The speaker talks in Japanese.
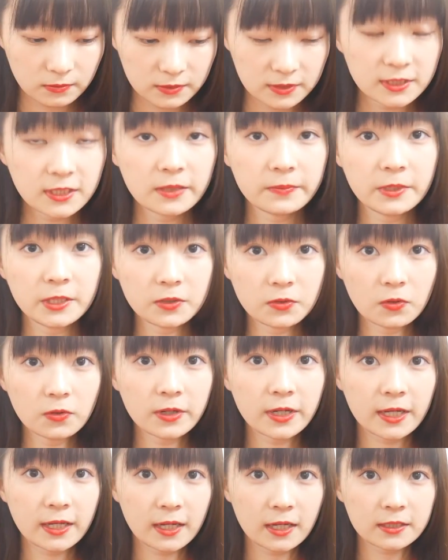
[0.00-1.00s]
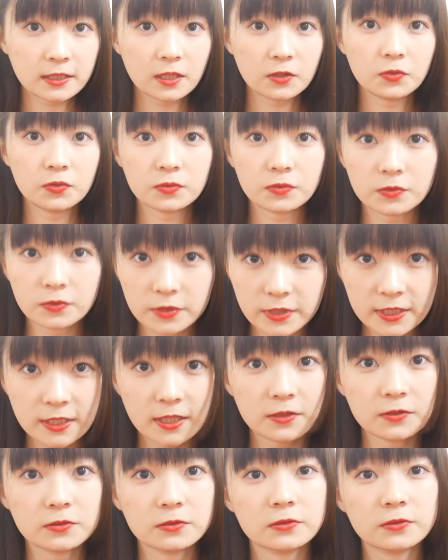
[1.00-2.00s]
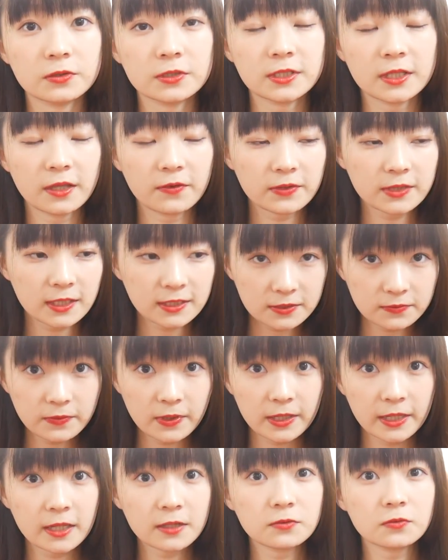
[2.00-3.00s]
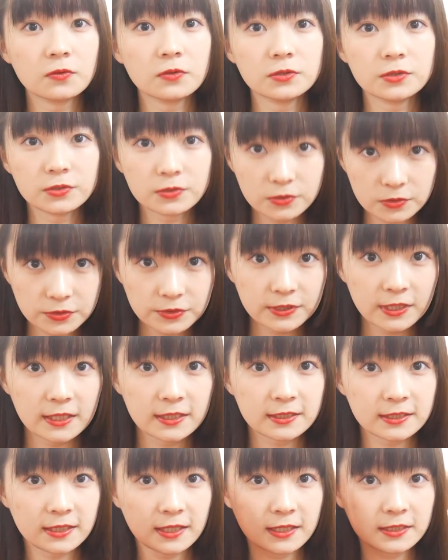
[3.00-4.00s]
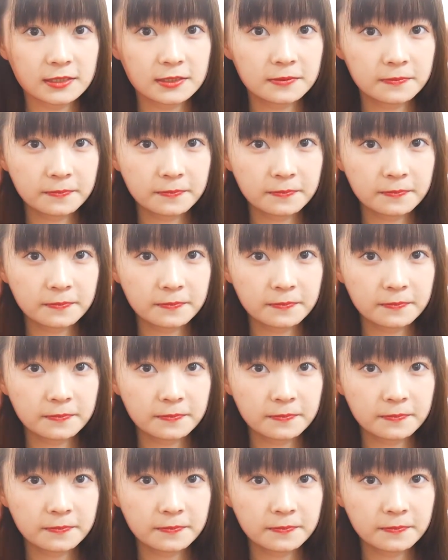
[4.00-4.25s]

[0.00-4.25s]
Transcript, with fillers: ちなみに今回買った服の比較として、私は159センチです。